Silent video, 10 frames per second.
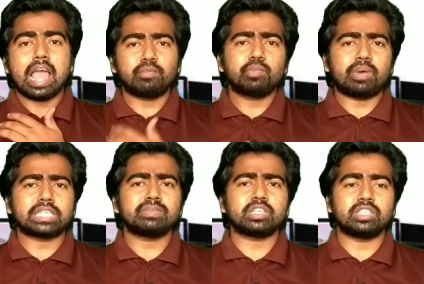এবং
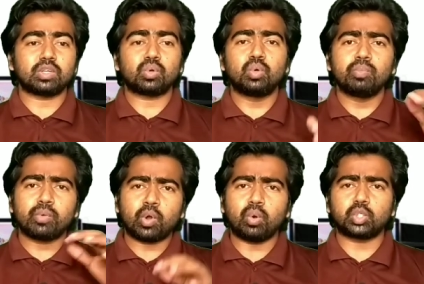পাশাপাশি খুব
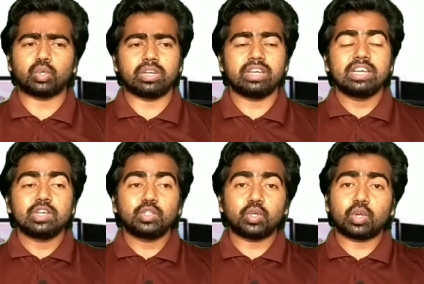কৌশলে
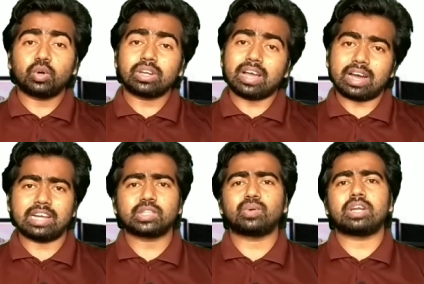জনগণকে
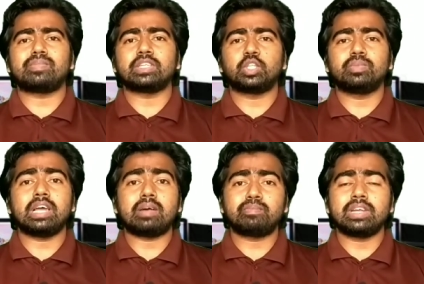হাত করার মাধ্যমে
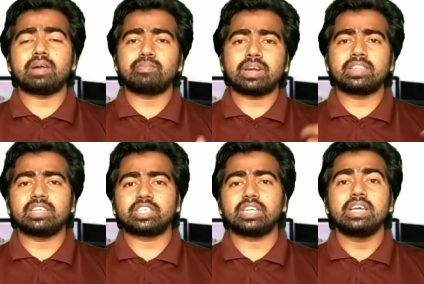আপনি আপনার
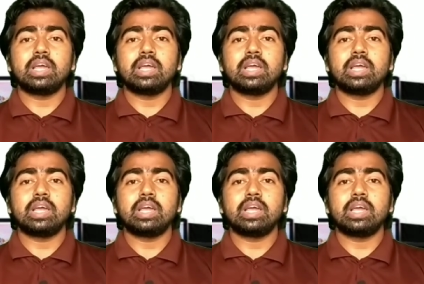দেশে